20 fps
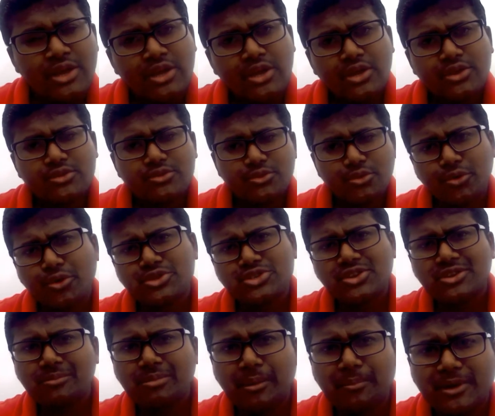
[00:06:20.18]
দুঃখজনক
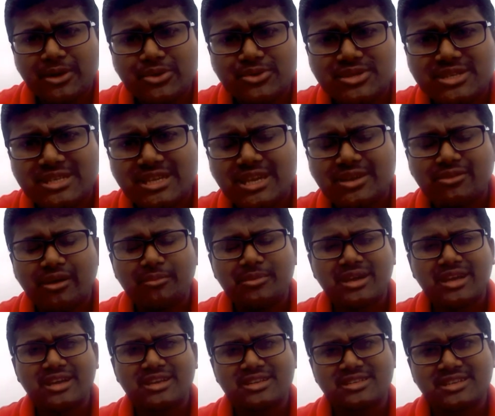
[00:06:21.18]
ব্যাপার হচ্ছে এভাবে
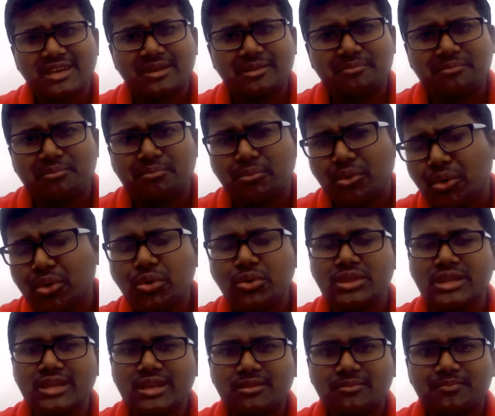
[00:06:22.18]
কেটে যায়
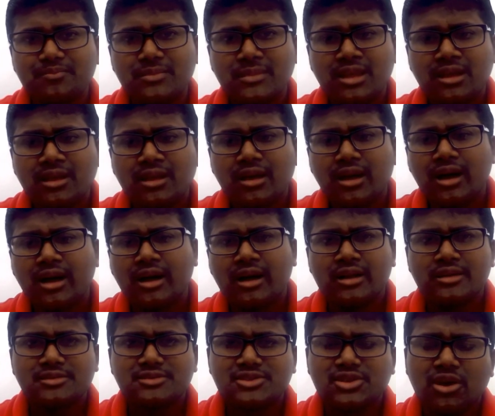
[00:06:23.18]
বহুদিন আর
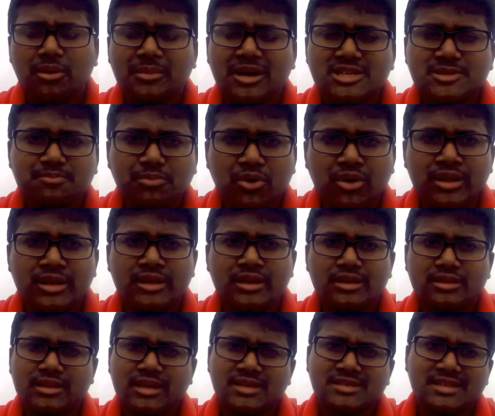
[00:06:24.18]
ছ মাস পরে
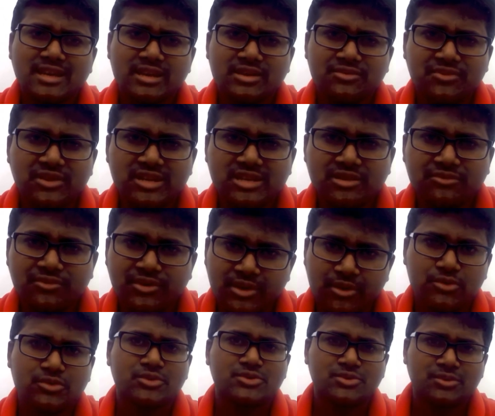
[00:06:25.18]
তার সার্টিফিকেটটা
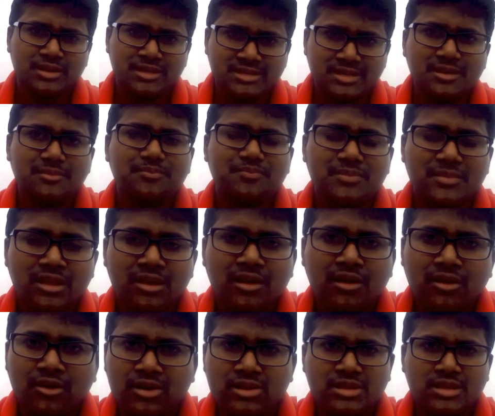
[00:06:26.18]
ফেরতও চলে যায়
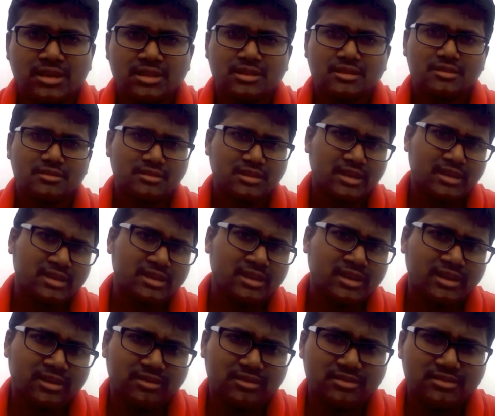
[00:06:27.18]
অর্থাৎ তাকে আর
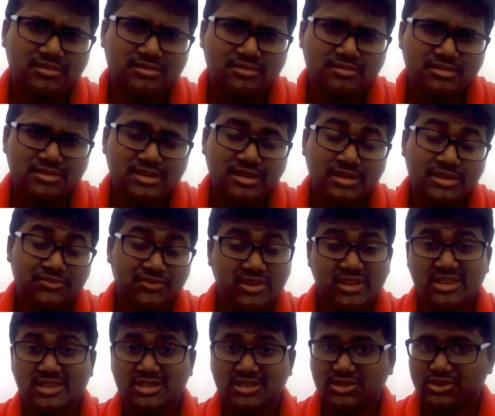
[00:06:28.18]
সার্টিফিকেট
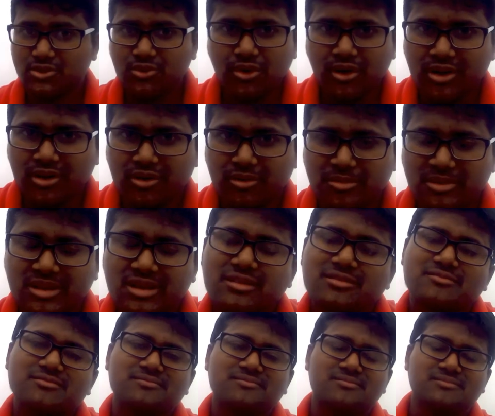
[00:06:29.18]
ইস্যু করা হবে না
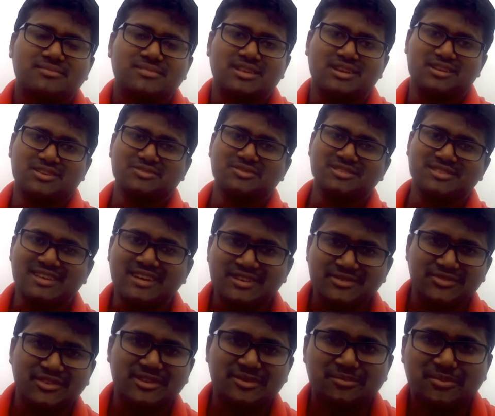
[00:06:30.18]
তার যদি
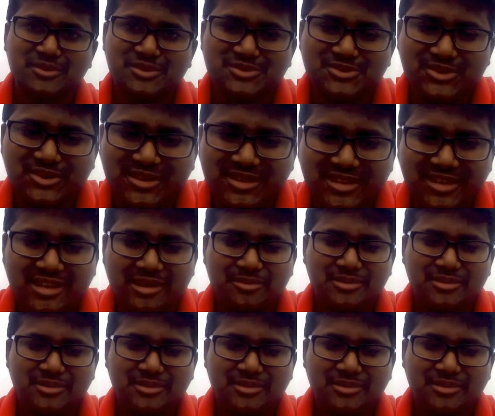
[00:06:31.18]
সার্টিফিকেট প্রয়োজন হয় তাকে আবার